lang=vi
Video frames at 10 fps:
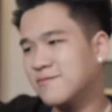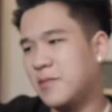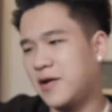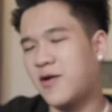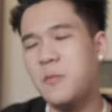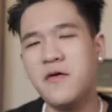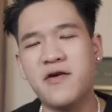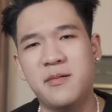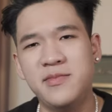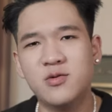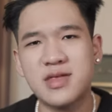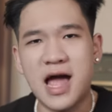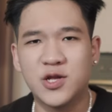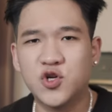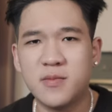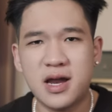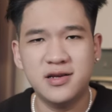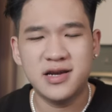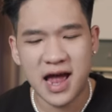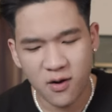mình không biết phải miêu tả cho các bạn
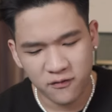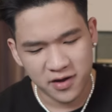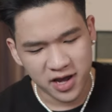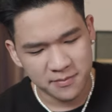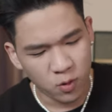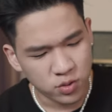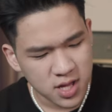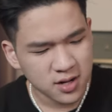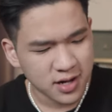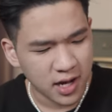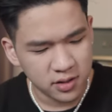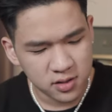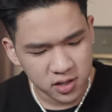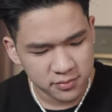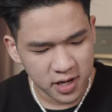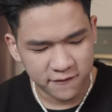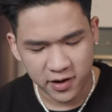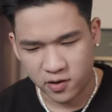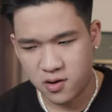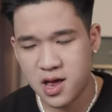như nào về cái màu sắc này nữa nhưng mà
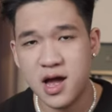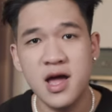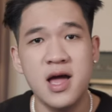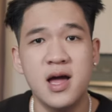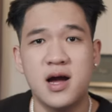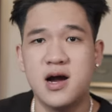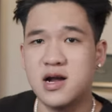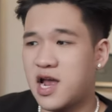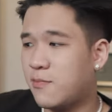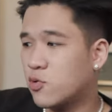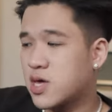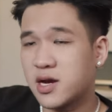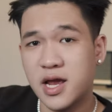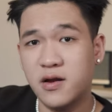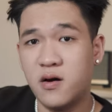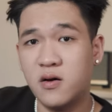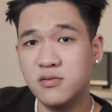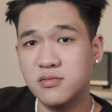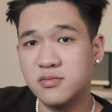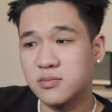phải nói là uh, cái màu sắc này nó
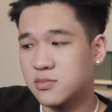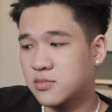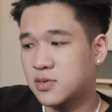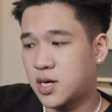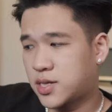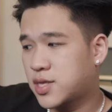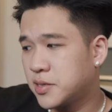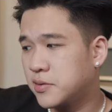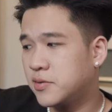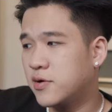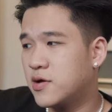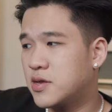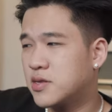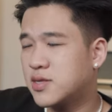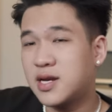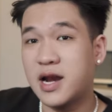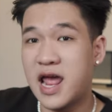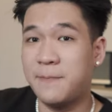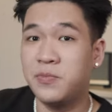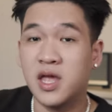thật sự rất là
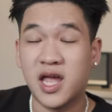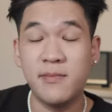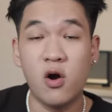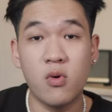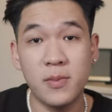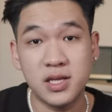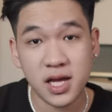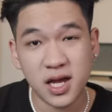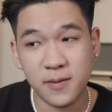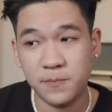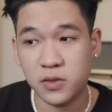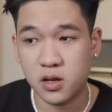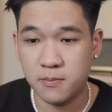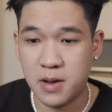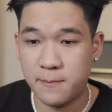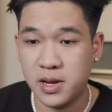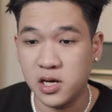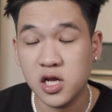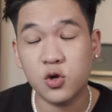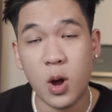đẹp cái màu mà mình thích ấy, mà
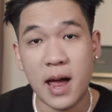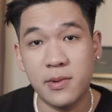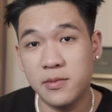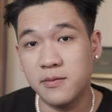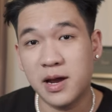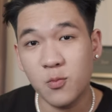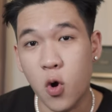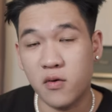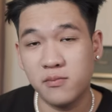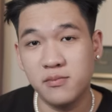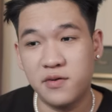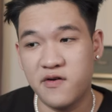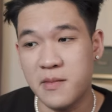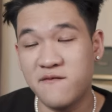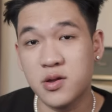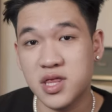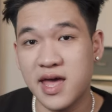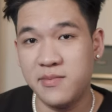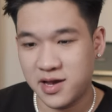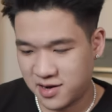mình lướt qua mà mình bắt buộc mình phải bấm vào
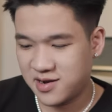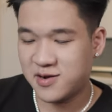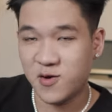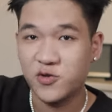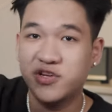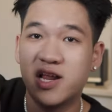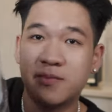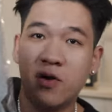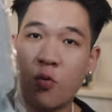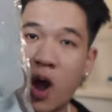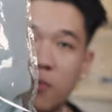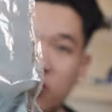xem ấy đó chính là cái màu white